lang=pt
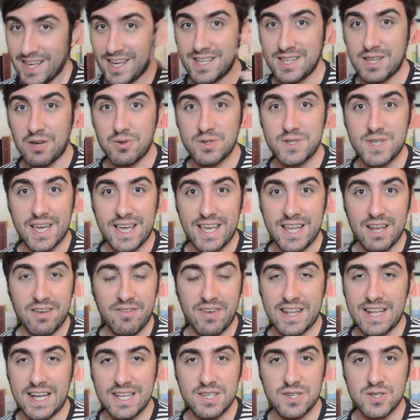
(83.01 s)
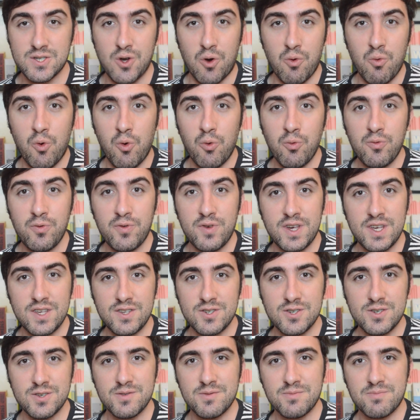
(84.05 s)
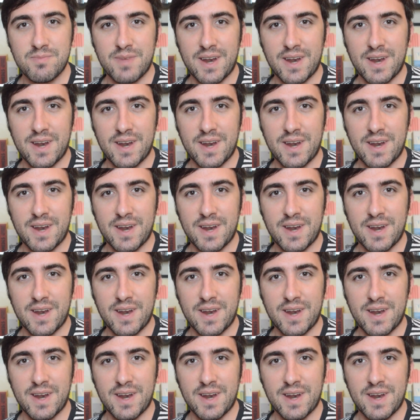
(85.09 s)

Então isso aqui na verdade é só um convite